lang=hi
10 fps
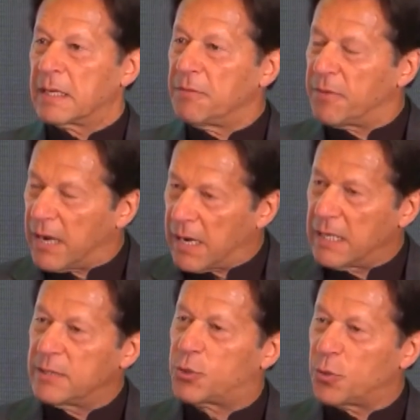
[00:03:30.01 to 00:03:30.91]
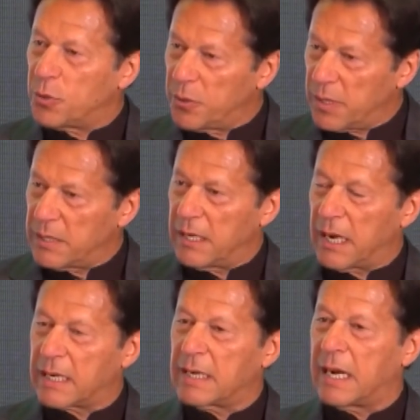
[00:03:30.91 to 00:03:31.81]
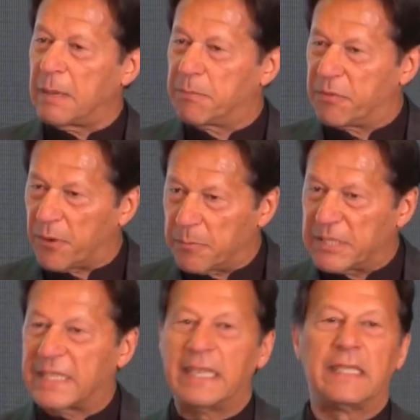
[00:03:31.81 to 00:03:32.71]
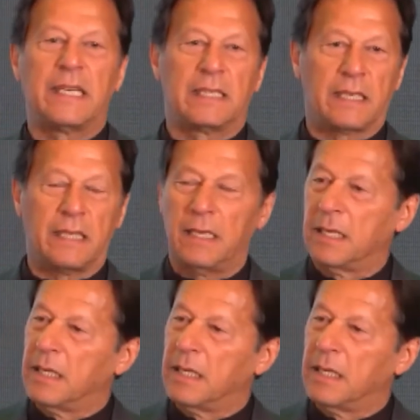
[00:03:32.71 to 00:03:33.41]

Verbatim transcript: कि वहाँ जो अगर आप परफॉर्मेंस नहीं देते